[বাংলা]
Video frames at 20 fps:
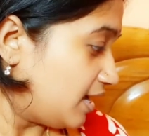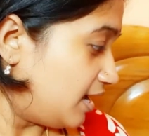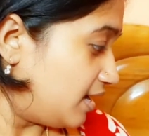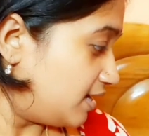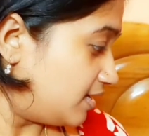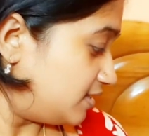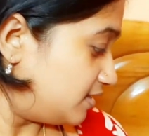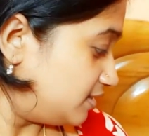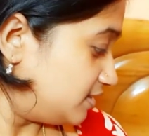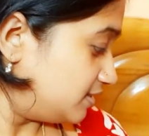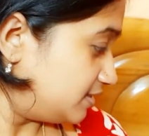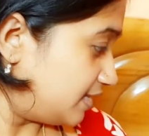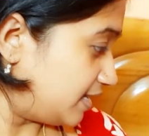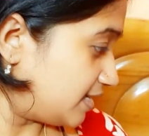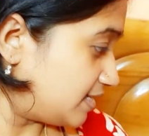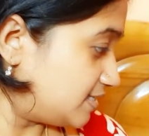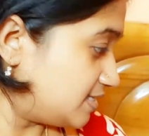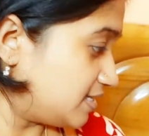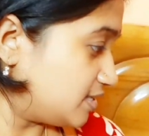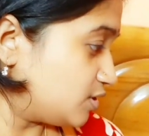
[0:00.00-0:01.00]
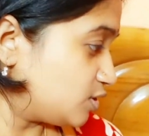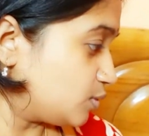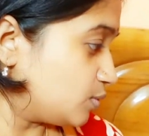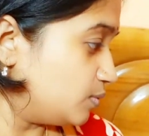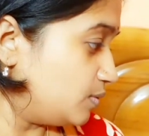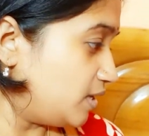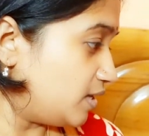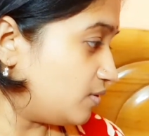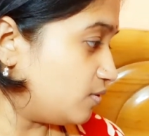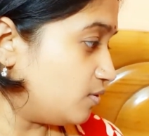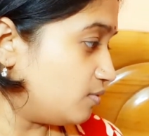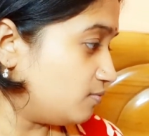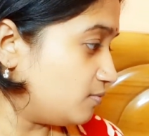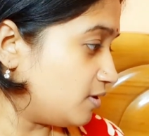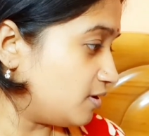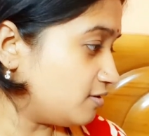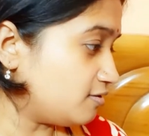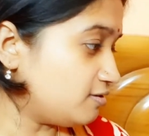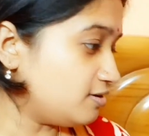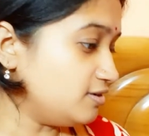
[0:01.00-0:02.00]
আর দেখা যাক স্কুলের
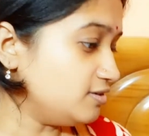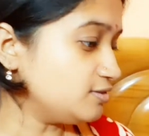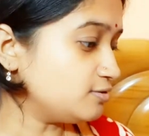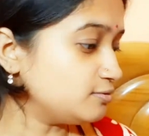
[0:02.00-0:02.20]
হোমওয়ার্ক করে